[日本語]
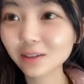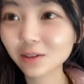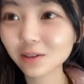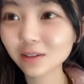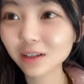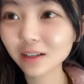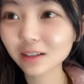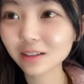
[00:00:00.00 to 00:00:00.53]
そう
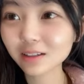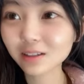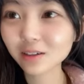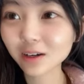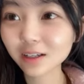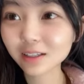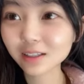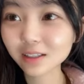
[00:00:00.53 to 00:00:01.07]
なんですよ。
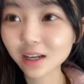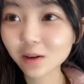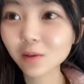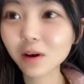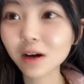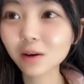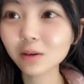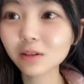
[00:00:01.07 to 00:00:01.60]
明日
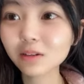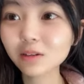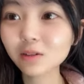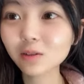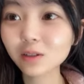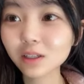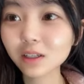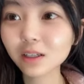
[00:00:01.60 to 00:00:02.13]
は本
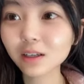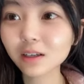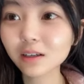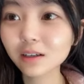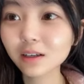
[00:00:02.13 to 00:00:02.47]
当に、